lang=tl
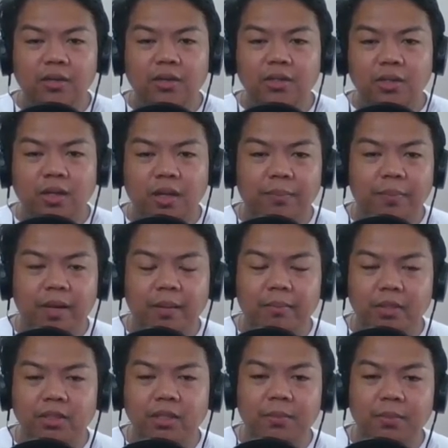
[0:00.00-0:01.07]
So
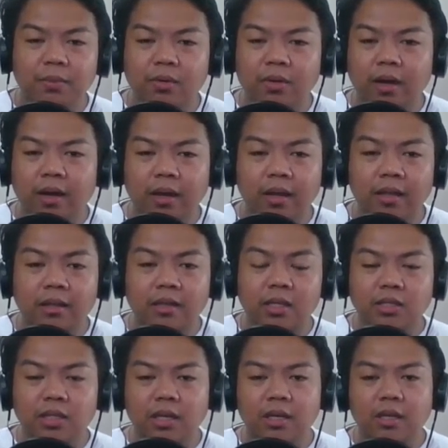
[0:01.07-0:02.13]
nagpalabas na po ang
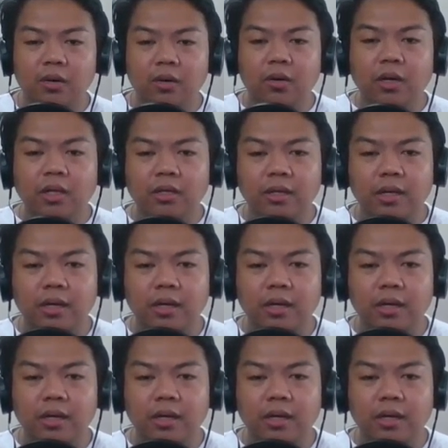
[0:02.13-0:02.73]
NTC ng order